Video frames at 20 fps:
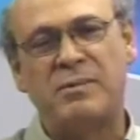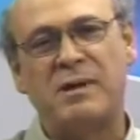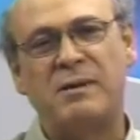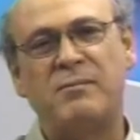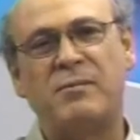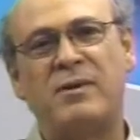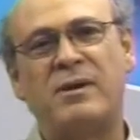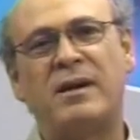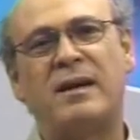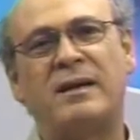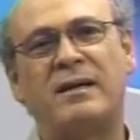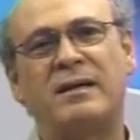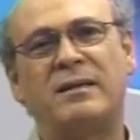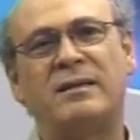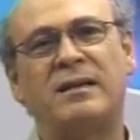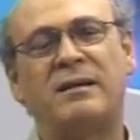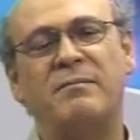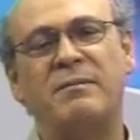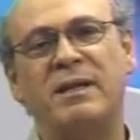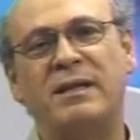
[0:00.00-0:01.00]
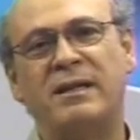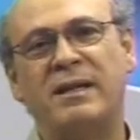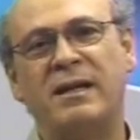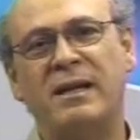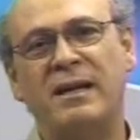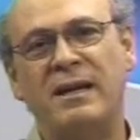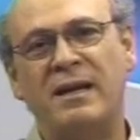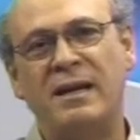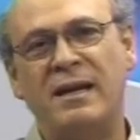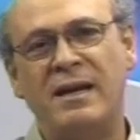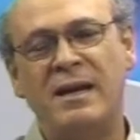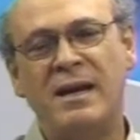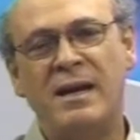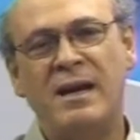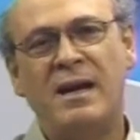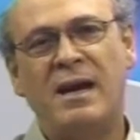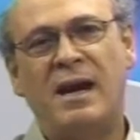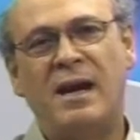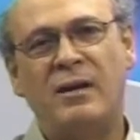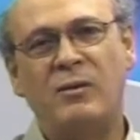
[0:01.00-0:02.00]
vamos a retransmitirle
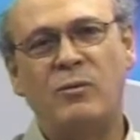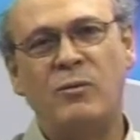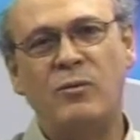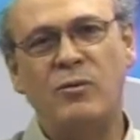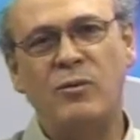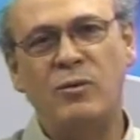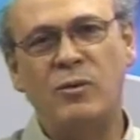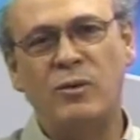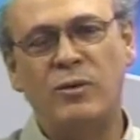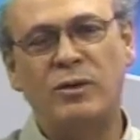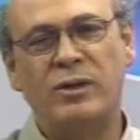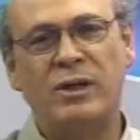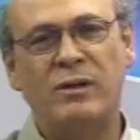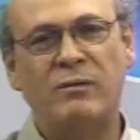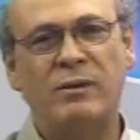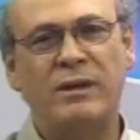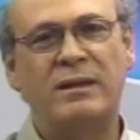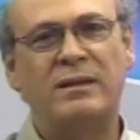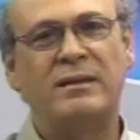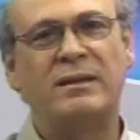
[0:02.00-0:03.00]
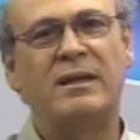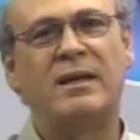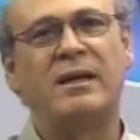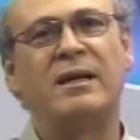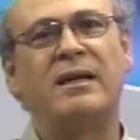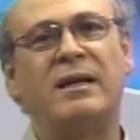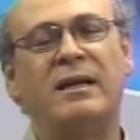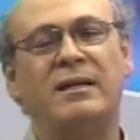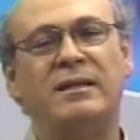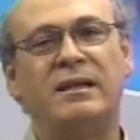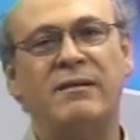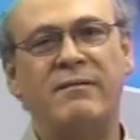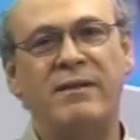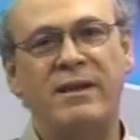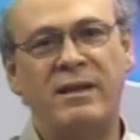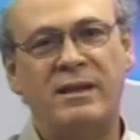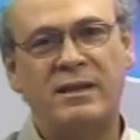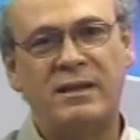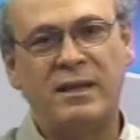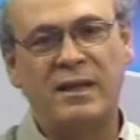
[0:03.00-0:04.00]
algunos de nuestras
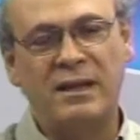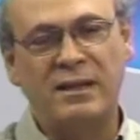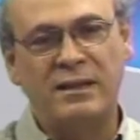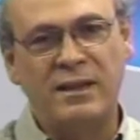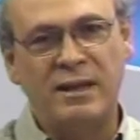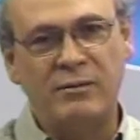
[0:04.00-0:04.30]
entrevistas,